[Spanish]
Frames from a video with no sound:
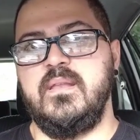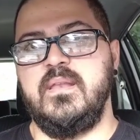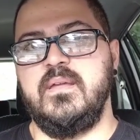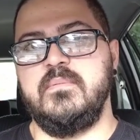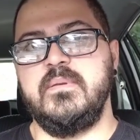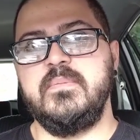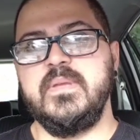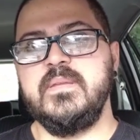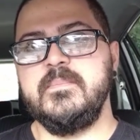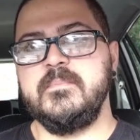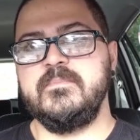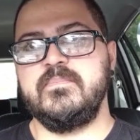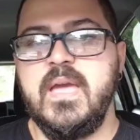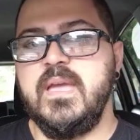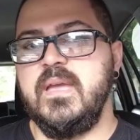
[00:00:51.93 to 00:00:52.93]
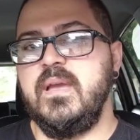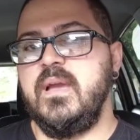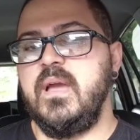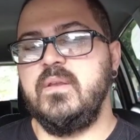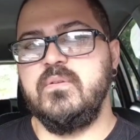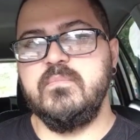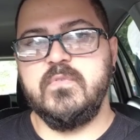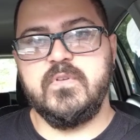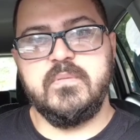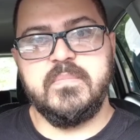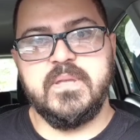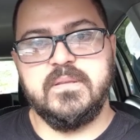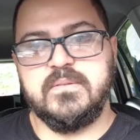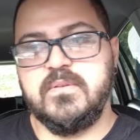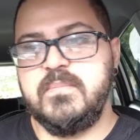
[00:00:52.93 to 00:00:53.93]
a la bebé. Algún
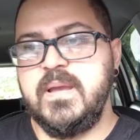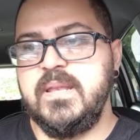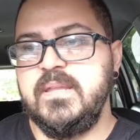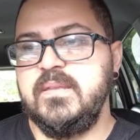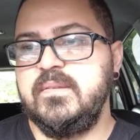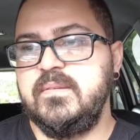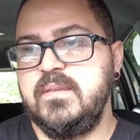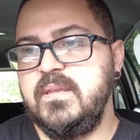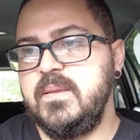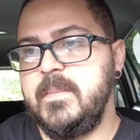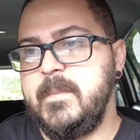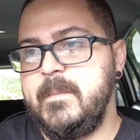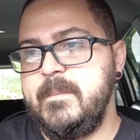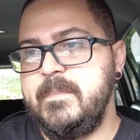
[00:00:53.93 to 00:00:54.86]
movimiento mal hice